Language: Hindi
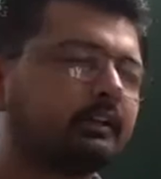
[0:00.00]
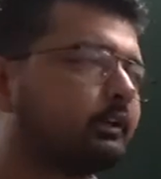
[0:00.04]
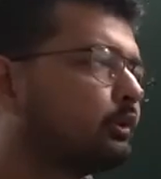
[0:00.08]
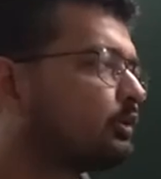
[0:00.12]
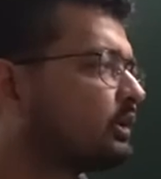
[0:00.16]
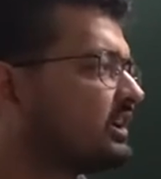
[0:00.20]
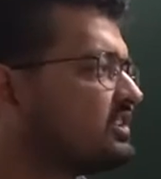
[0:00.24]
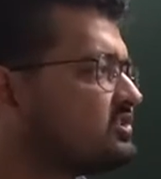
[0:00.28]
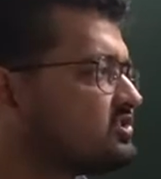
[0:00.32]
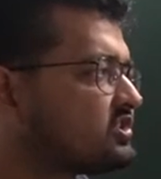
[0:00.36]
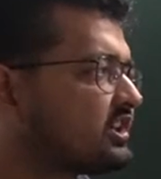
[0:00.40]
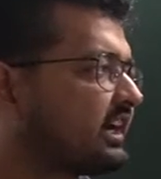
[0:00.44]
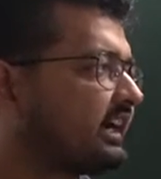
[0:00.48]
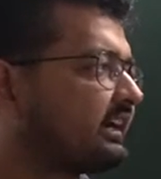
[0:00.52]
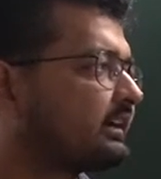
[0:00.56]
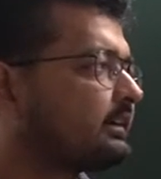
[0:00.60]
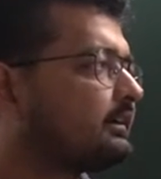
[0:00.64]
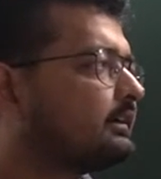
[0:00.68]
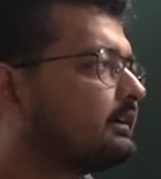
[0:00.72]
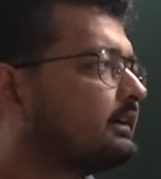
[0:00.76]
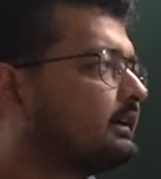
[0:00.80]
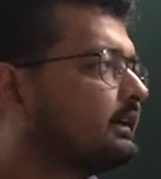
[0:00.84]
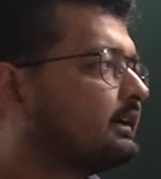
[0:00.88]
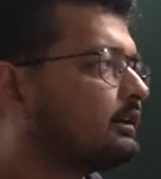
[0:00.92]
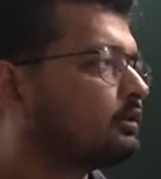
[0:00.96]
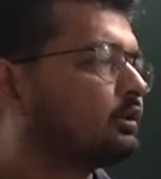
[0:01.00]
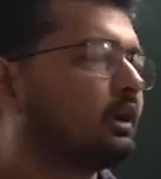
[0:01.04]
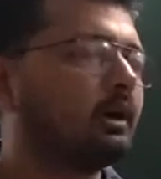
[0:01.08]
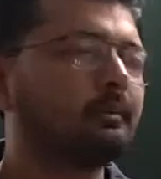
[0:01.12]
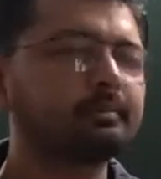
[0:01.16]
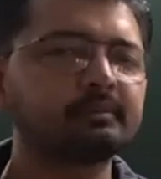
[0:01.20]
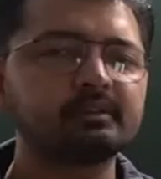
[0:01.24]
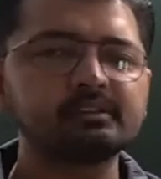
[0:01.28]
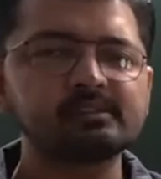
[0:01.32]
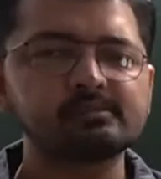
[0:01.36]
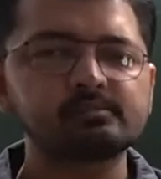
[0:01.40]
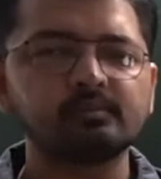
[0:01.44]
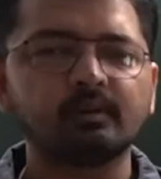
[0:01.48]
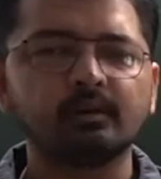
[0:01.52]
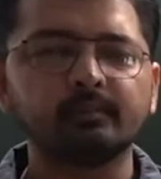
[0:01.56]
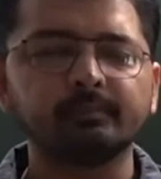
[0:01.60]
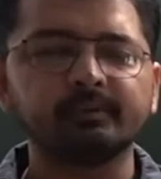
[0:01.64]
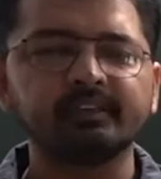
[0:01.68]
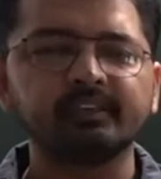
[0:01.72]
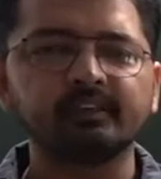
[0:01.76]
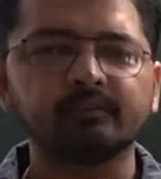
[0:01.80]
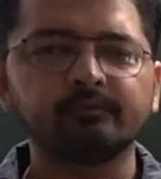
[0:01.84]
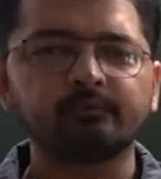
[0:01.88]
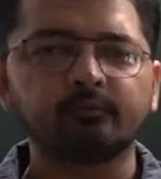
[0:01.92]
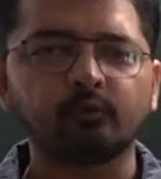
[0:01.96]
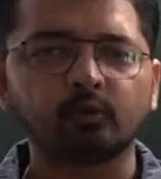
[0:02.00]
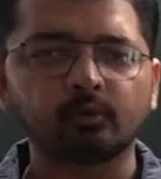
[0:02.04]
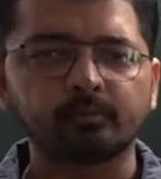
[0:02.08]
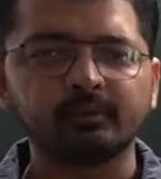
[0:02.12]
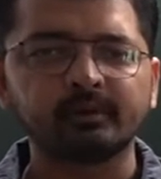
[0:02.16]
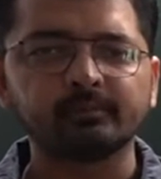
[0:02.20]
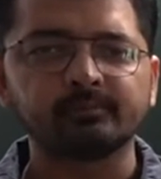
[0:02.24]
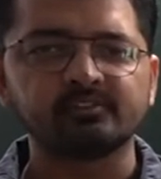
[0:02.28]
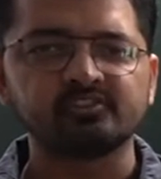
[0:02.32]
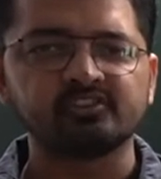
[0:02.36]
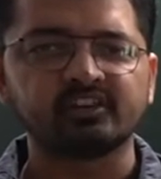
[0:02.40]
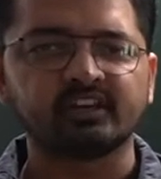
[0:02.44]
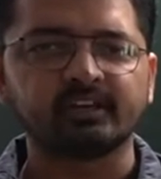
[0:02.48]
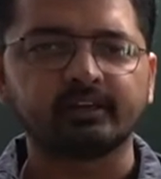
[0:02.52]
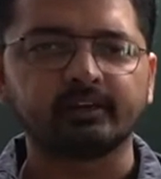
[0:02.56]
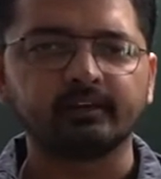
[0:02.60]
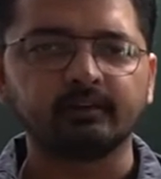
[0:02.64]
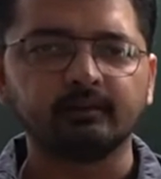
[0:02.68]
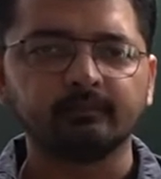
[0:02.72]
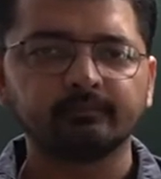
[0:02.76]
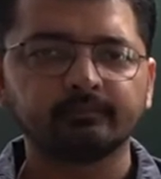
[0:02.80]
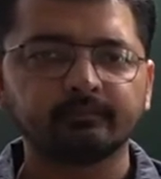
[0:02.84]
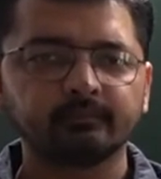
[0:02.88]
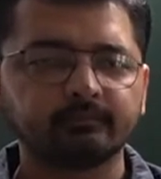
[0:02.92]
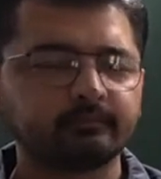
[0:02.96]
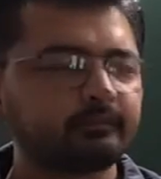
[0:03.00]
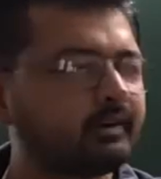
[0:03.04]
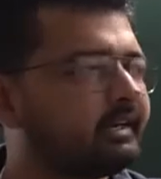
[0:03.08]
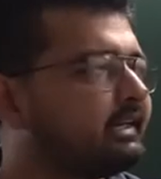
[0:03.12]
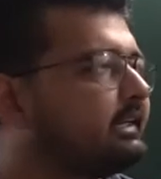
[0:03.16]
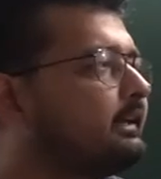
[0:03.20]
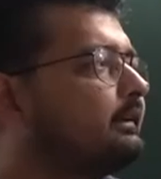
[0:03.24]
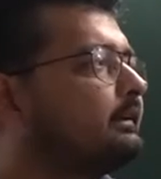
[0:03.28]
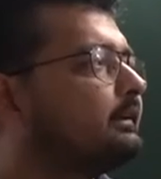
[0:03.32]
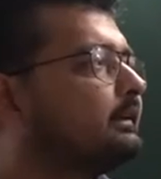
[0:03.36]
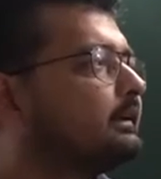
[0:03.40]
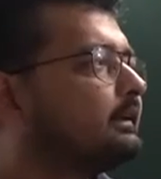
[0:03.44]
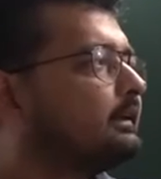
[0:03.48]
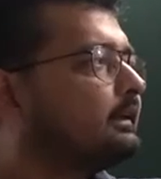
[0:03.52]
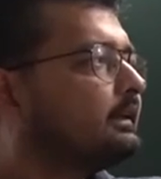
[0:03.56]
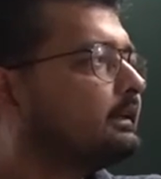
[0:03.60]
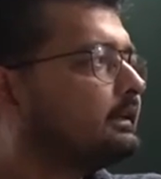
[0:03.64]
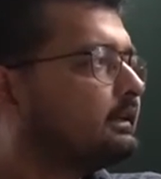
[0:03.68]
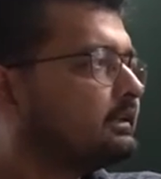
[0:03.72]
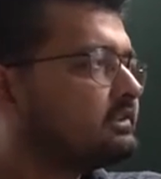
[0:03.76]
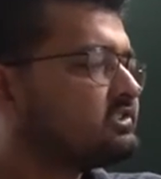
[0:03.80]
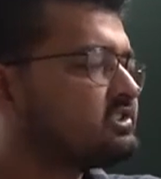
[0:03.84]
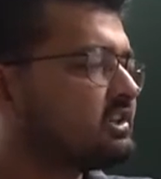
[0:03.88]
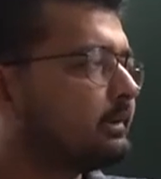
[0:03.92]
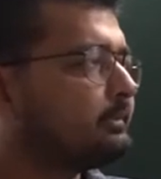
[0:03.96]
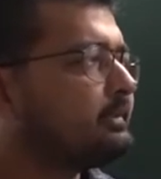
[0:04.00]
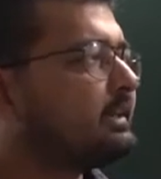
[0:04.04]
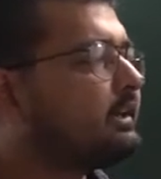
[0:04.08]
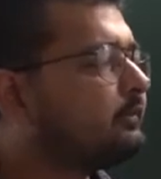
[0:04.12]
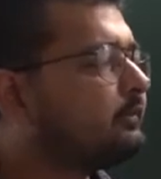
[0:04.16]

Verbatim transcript: देर यू कैन चेक तो आपके पास वहाँ पे ये फॉर्मेट बन जाएगा फाइन जब